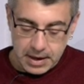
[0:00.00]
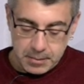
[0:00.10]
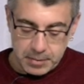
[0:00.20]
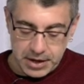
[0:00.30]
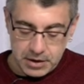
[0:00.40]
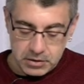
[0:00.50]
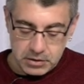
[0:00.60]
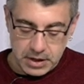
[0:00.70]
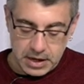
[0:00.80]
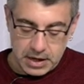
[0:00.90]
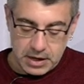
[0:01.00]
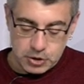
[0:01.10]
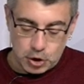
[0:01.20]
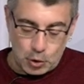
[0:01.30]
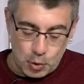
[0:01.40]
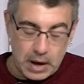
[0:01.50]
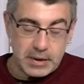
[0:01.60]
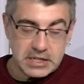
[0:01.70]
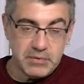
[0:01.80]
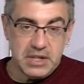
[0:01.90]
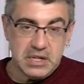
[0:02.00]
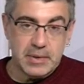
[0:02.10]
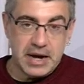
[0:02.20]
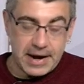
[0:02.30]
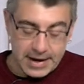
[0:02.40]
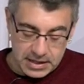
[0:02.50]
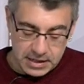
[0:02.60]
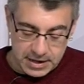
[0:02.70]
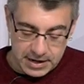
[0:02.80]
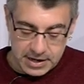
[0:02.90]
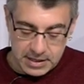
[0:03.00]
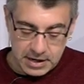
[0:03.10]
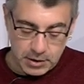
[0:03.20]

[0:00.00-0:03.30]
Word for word: pero eh, solo jugaba este fin de semana el Racing de Alcázar,